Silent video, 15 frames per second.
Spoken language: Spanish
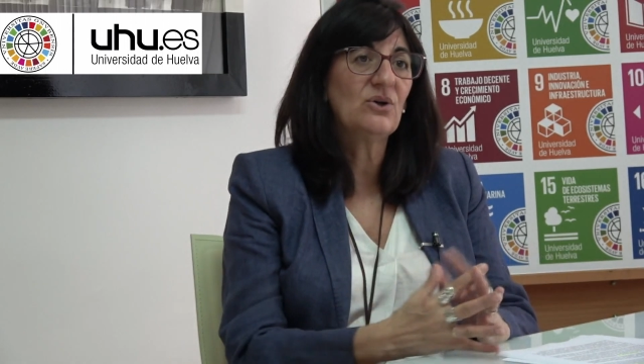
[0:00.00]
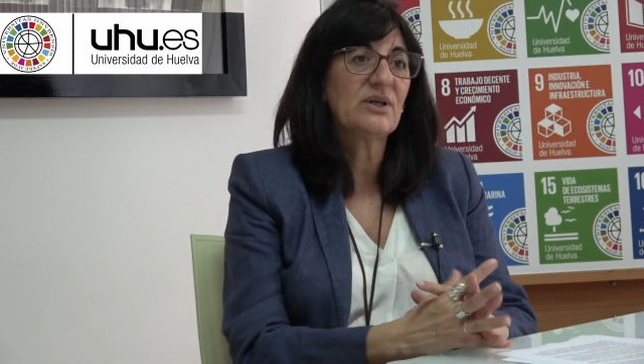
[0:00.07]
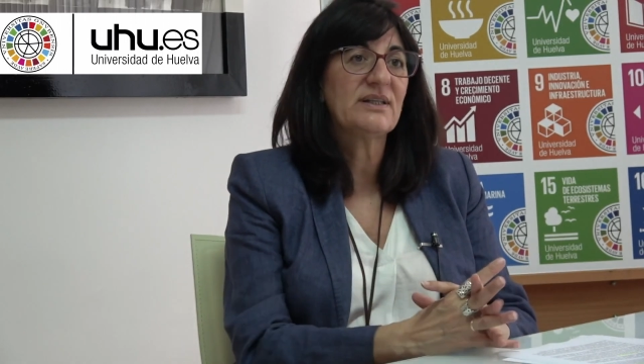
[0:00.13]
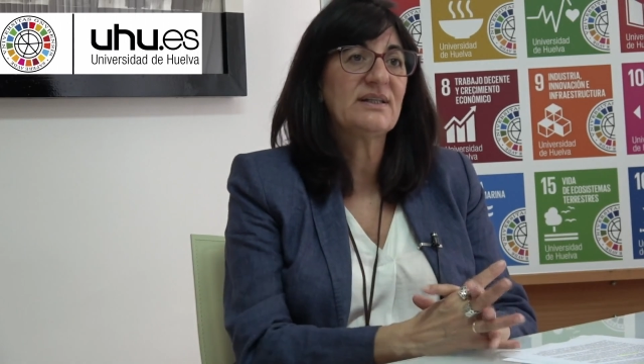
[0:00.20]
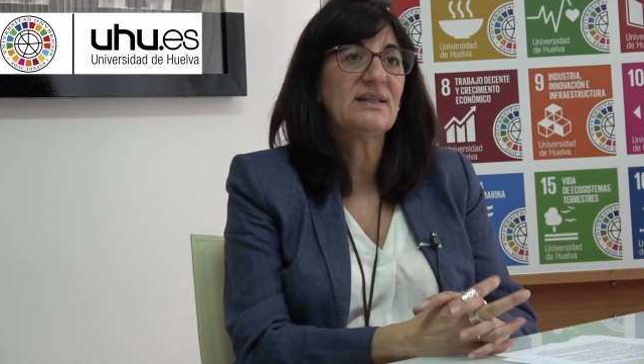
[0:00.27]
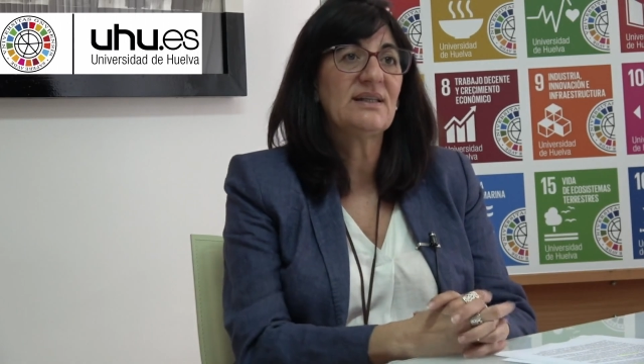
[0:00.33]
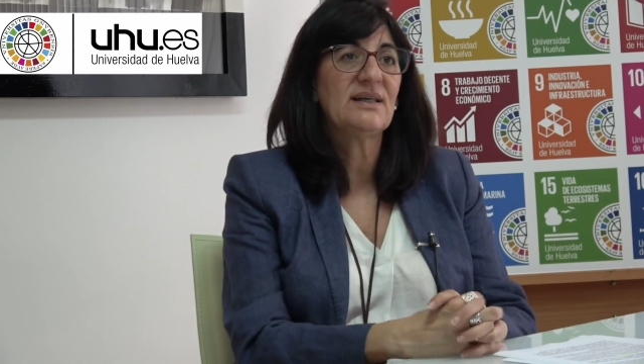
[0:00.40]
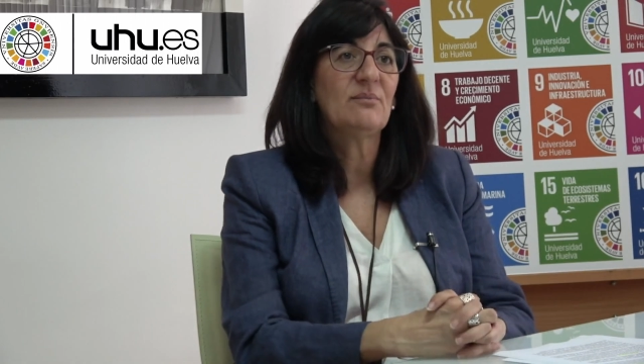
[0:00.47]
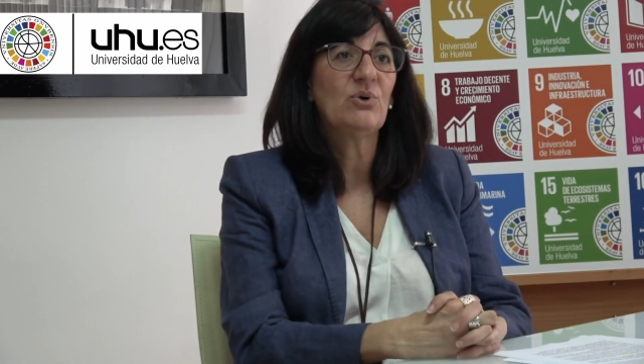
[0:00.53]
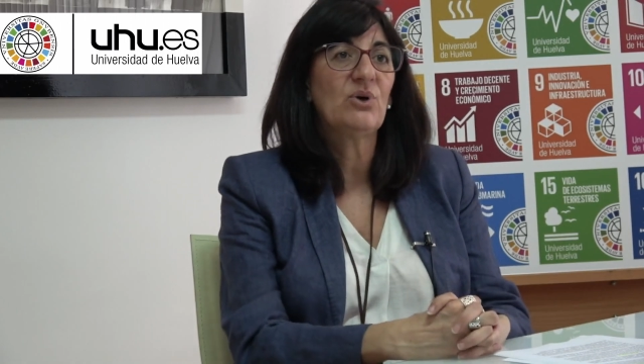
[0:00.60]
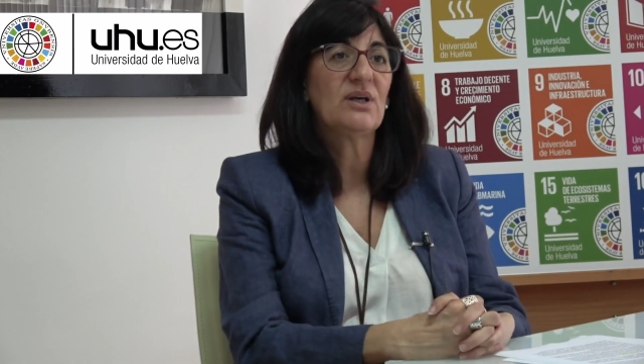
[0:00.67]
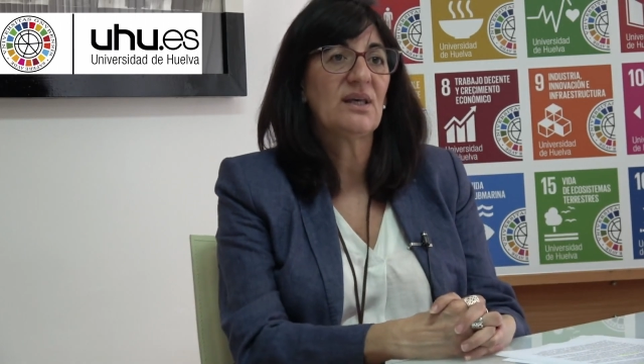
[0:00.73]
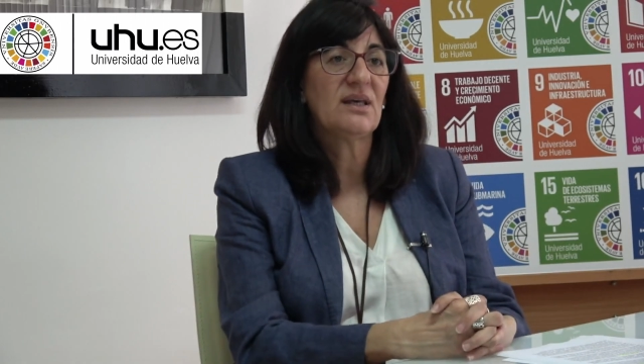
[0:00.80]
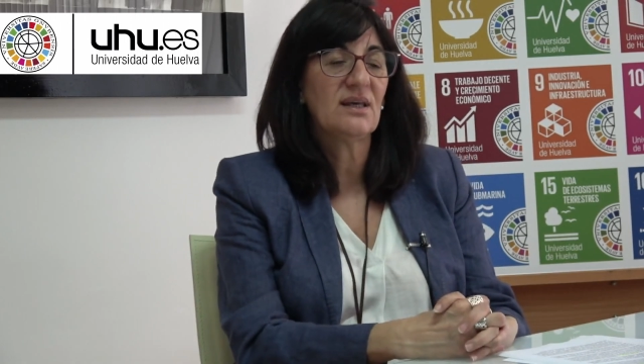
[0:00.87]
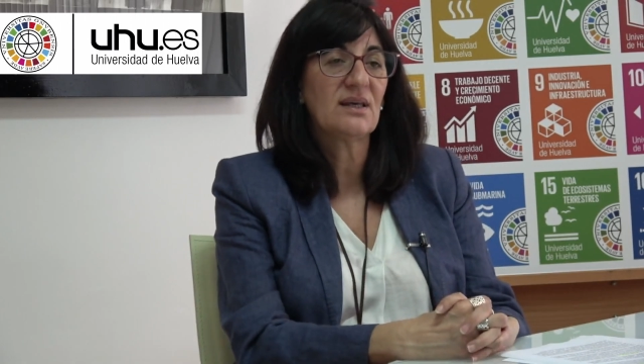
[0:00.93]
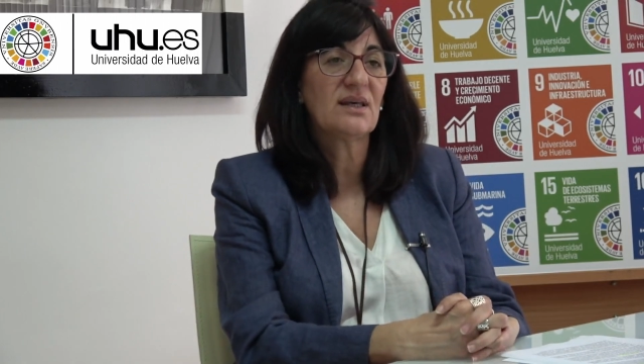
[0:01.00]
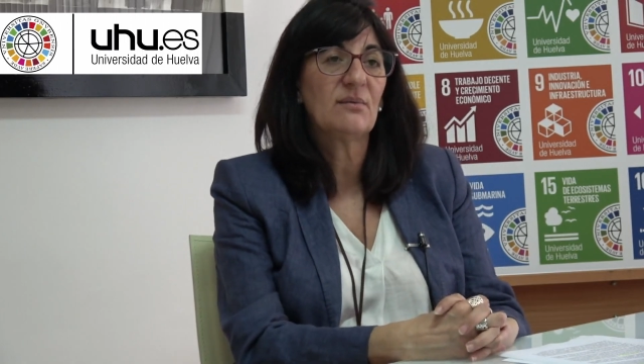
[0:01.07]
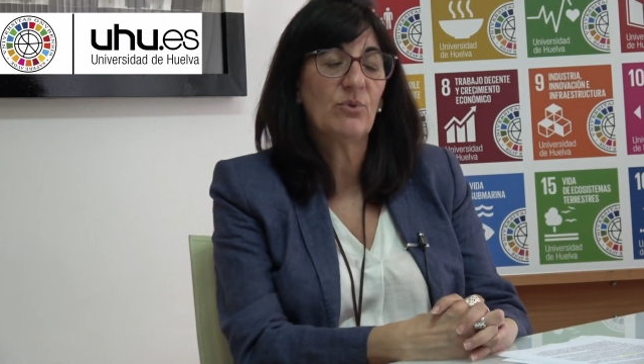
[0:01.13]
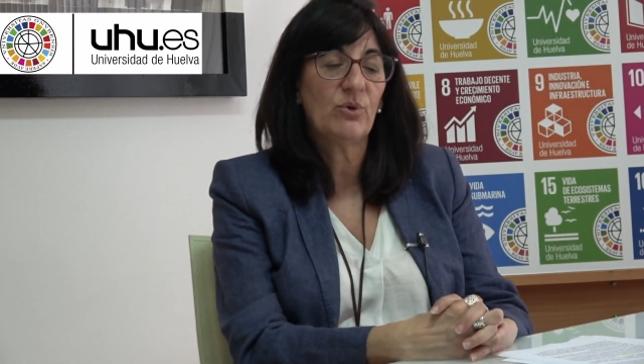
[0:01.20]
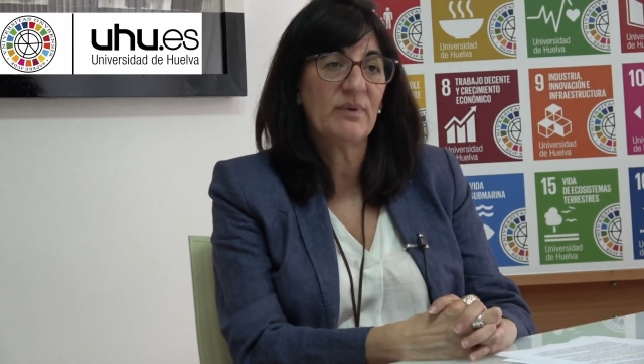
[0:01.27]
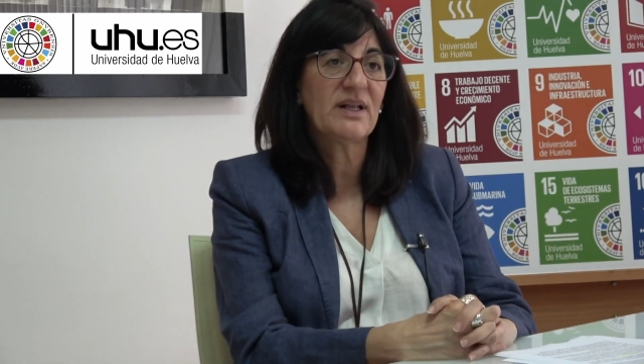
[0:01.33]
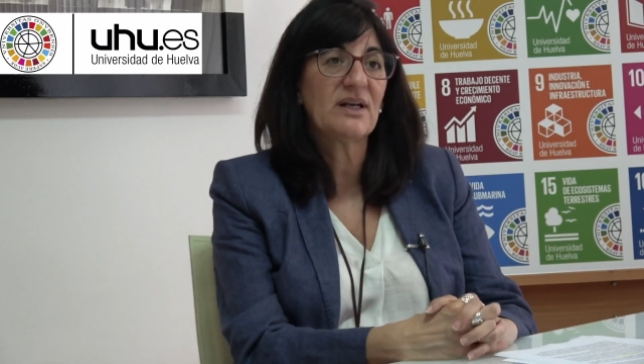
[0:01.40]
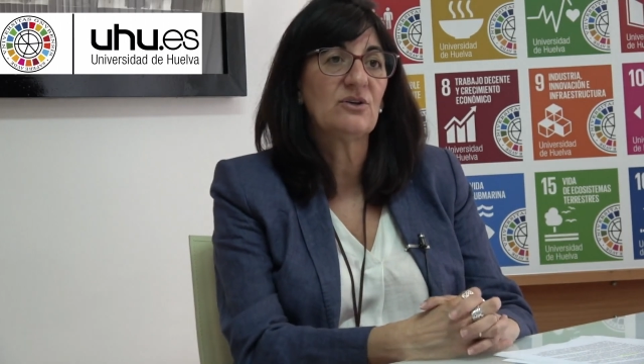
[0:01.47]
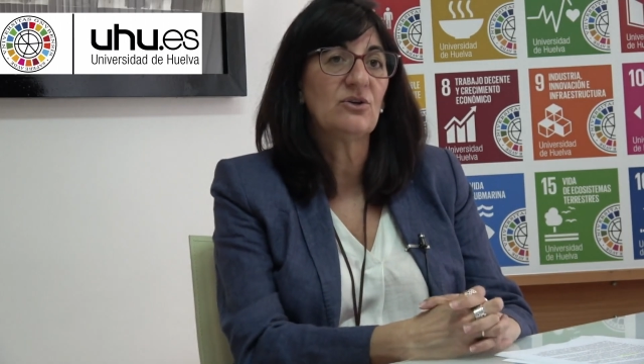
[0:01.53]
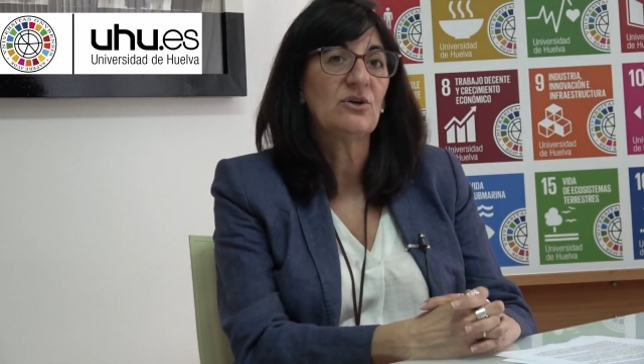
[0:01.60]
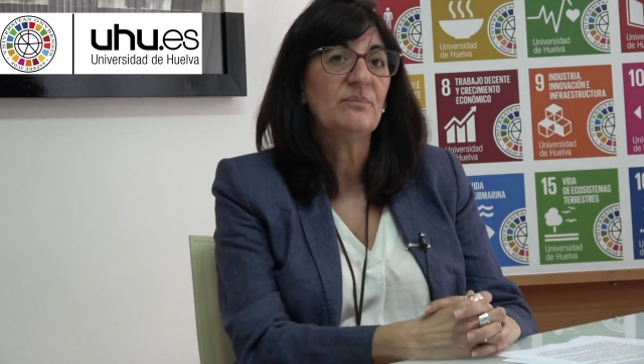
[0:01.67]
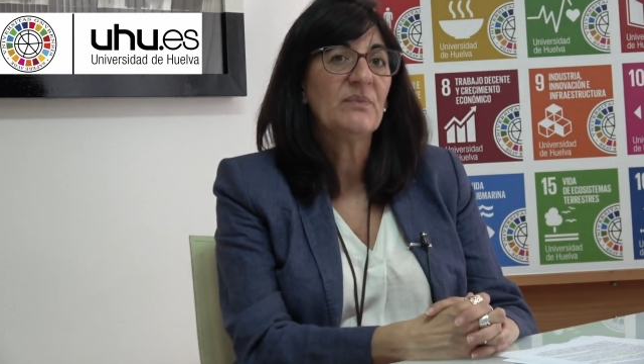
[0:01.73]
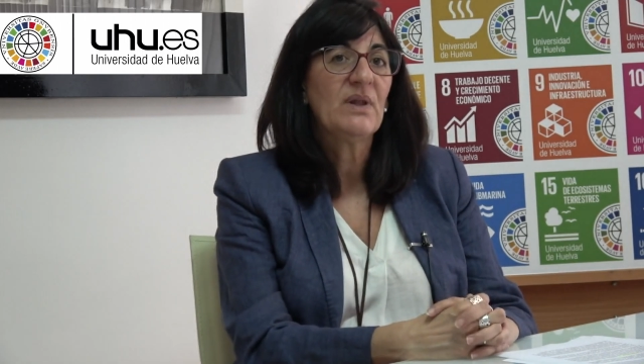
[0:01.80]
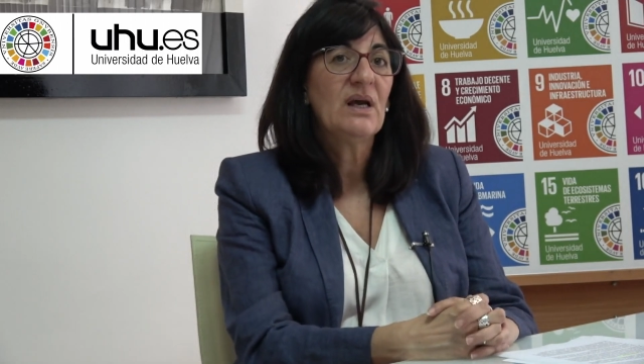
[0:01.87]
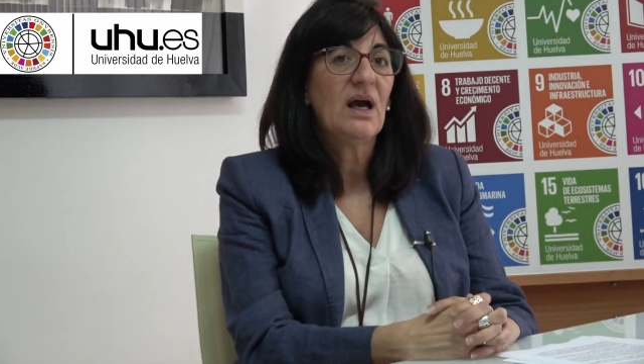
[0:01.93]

en los que teníamos que, movernos.